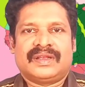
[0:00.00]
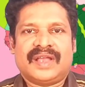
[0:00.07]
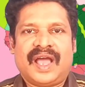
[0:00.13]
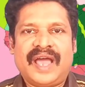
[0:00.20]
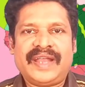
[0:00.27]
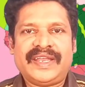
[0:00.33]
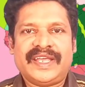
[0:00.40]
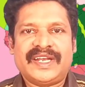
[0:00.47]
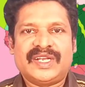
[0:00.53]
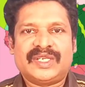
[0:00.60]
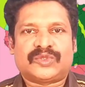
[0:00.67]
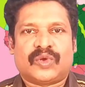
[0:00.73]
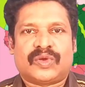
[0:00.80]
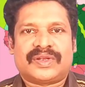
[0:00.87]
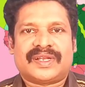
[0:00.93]
நான் என்று
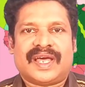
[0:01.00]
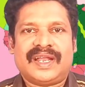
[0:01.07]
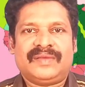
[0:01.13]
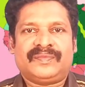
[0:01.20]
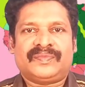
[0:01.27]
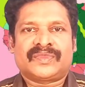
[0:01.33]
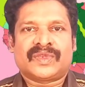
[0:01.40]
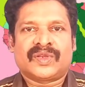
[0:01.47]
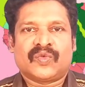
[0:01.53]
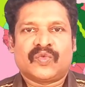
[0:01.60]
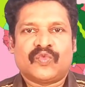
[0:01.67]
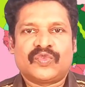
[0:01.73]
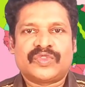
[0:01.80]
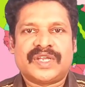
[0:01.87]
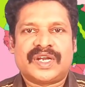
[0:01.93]
சொன்னால்
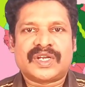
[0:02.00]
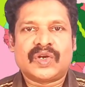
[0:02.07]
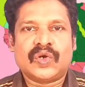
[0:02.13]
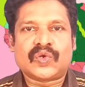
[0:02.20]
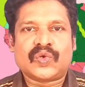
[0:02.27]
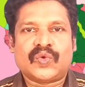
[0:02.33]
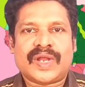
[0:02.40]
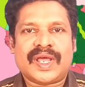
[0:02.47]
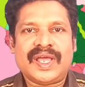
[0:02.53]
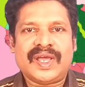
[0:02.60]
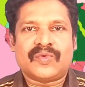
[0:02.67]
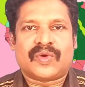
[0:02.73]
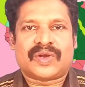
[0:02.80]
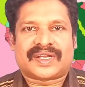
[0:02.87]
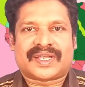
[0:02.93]
உதடுகள் கூட
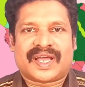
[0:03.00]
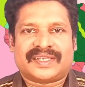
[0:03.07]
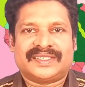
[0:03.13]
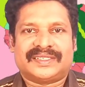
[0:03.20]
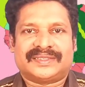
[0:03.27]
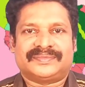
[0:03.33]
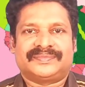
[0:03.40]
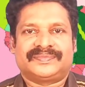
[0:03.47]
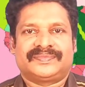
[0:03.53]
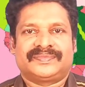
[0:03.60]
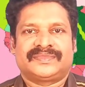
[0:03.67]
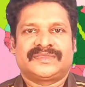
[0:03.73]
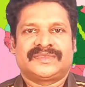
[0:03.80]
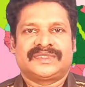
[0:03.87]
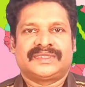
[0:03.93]
ஒட்டாது
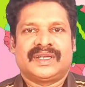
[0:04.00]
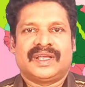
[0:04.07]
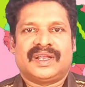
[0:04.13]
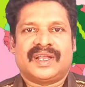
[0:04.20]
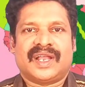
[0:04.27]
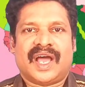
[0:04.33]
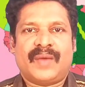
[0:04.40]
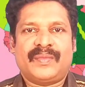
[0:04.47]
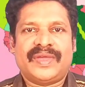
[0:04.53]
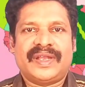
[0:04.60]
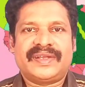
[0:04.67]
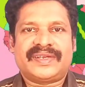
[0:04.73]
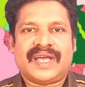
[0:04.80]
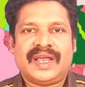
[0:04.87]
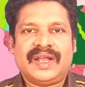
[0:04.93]
நாம்
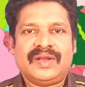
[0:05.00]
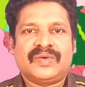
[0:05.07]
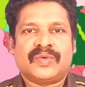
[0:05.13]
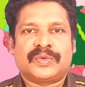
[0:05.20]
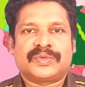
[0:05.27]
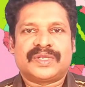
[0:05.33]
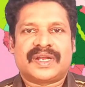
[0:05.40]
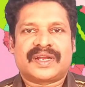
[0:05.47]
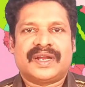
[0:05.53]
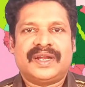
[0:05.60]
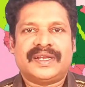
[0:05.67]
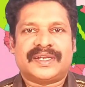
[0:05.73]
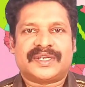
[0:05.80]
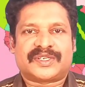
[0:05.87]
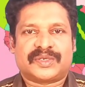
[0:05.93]
என்றால்
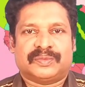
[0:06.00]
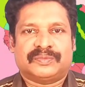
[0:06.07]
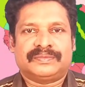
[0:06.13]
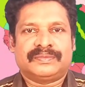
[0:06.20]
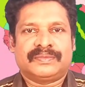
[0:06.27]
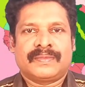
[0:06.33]
உதடுகள் எட்டும்